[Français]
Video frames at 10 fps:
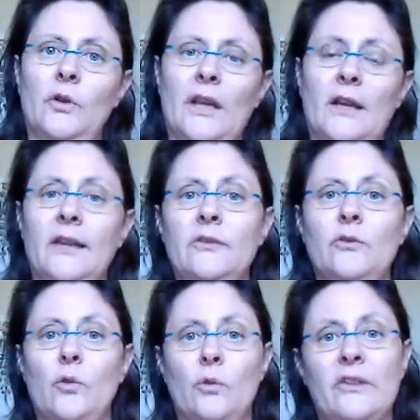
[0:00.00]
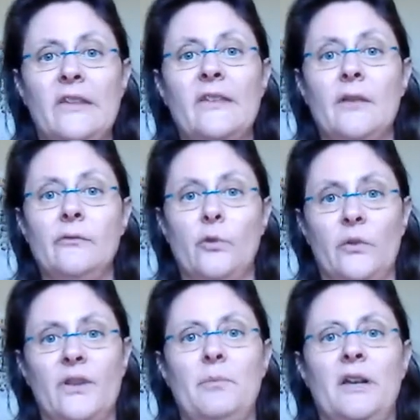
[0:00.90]
il y a un risque qu'on se laisse
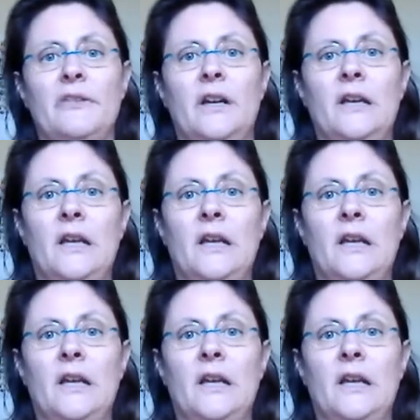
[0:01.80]
influencer par ça.